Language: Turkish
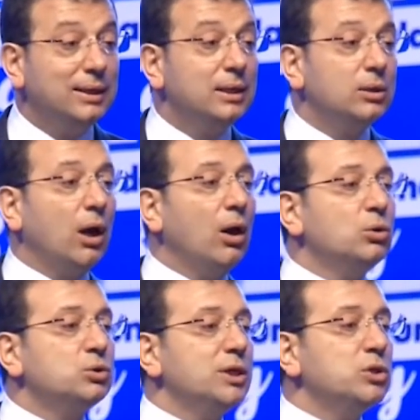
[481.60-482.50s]
daha
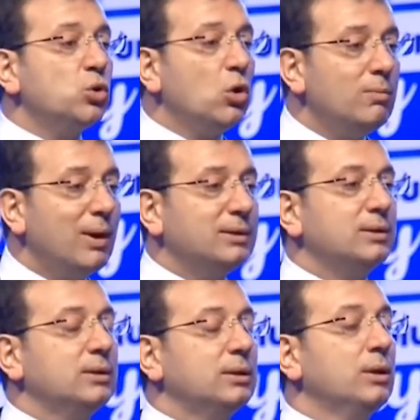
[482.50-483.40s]
önce hiç
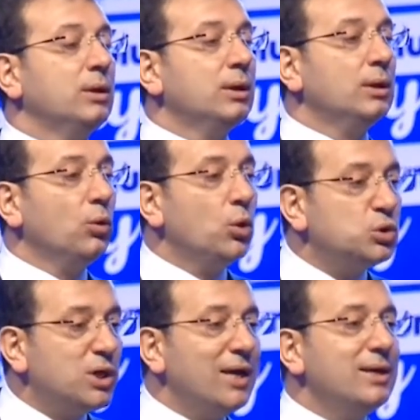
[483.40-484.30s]
olmadığı
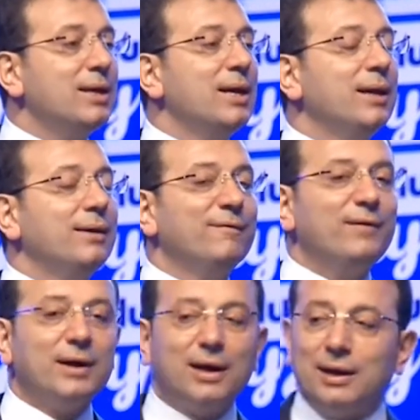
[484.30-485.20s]
özenle
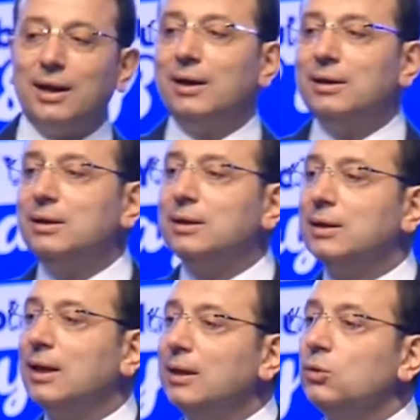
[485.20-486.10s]
ve
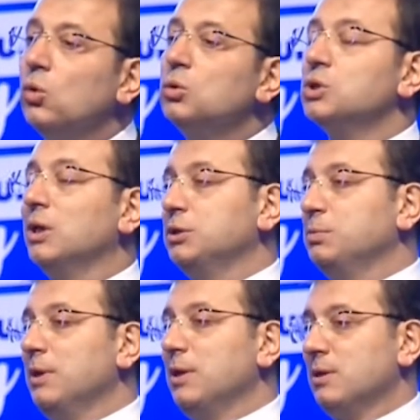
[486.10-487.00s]
kararlılıkla yoğun
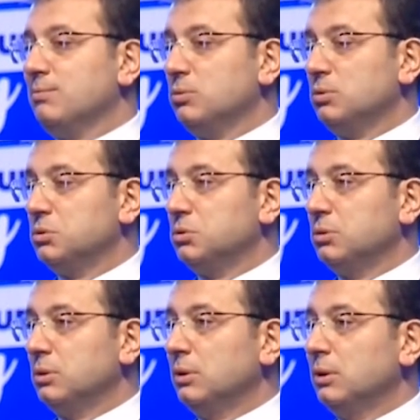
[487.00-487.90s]
çalışmalar yapıyoruz.
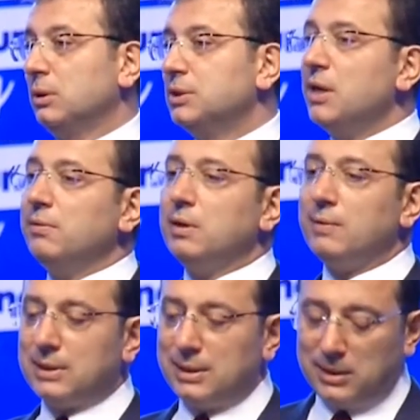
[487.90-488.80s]
Sevgili
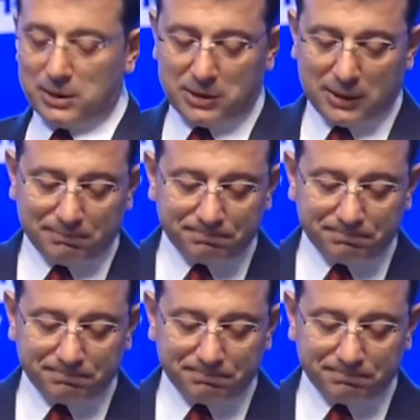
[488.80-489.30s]
vatandaşlarım,